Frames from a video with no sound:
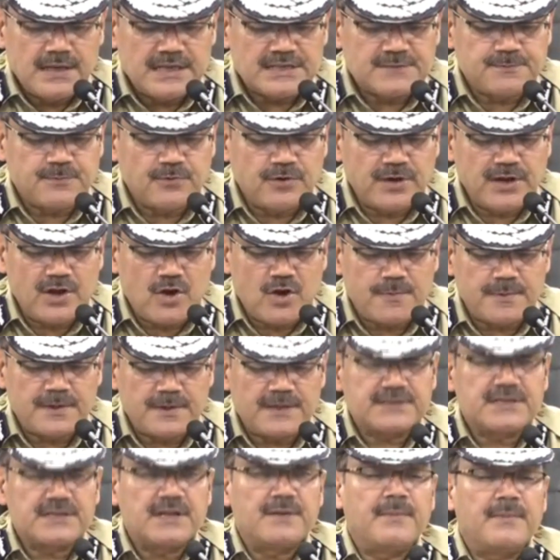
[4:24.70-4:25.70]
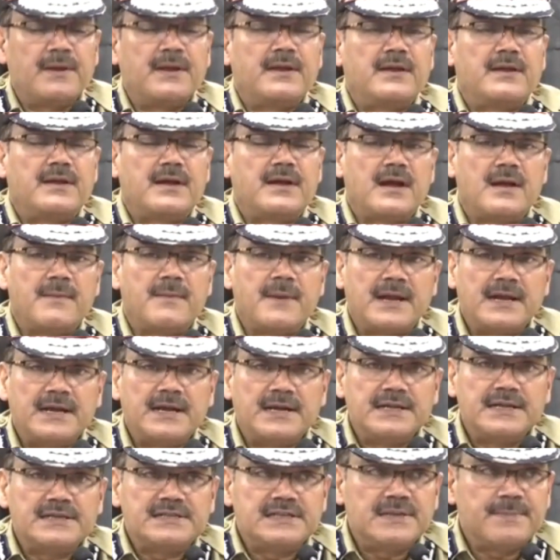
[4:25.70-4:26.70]
इस पूरे ऑपरेशन में हमारे
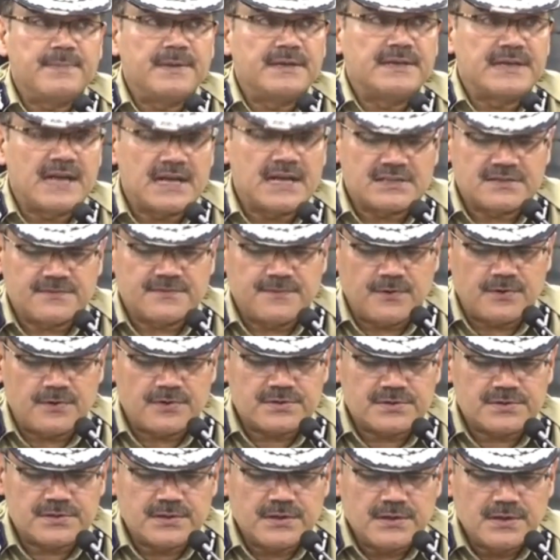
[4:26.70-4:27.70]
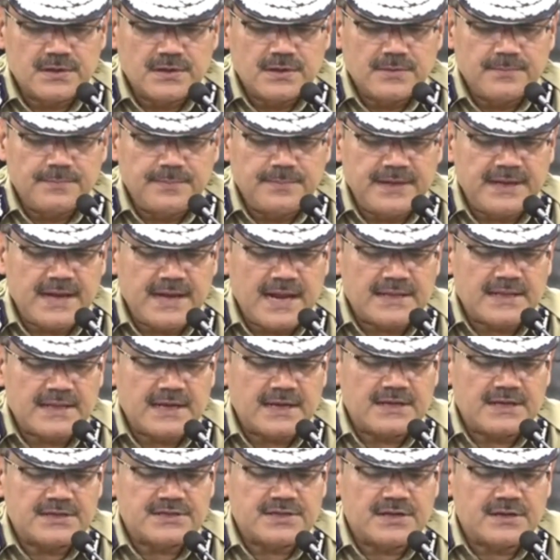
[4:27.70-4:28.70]
डीसीपी टास्क फोर्स पी
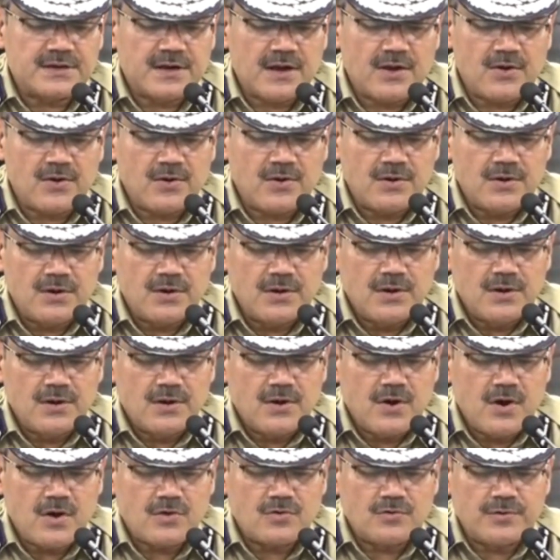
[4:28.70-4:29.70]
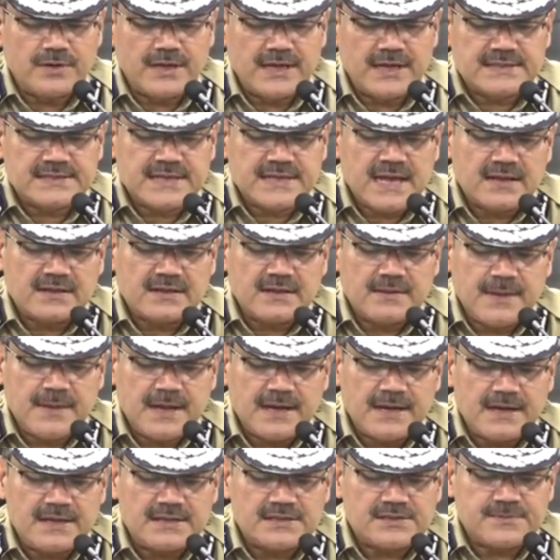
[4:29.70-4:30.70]
राधा किशन राव और उनके साथ
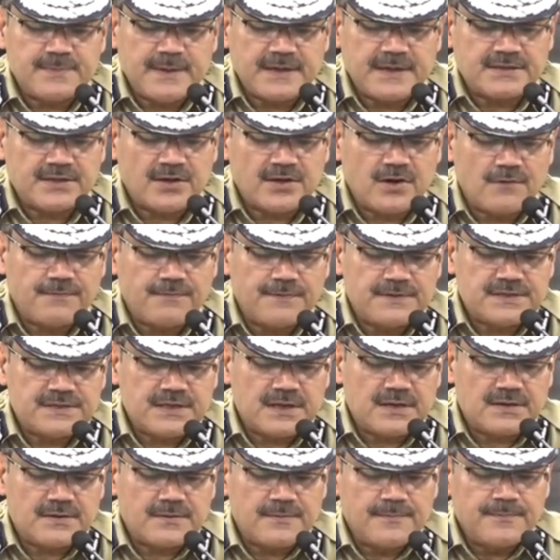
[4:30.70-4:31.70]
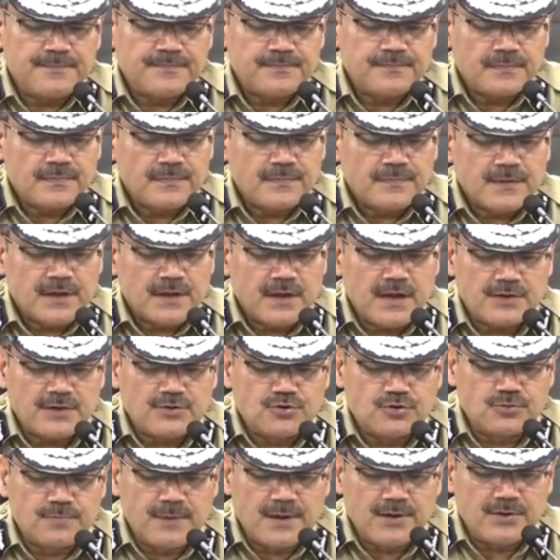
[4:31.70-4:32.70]
हमारे इंस्पेक्टर ऑफिसर
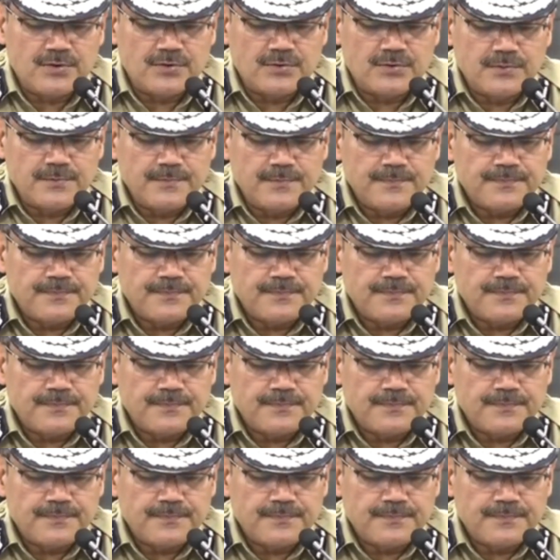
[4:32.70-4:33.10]
गट्टू मल्लू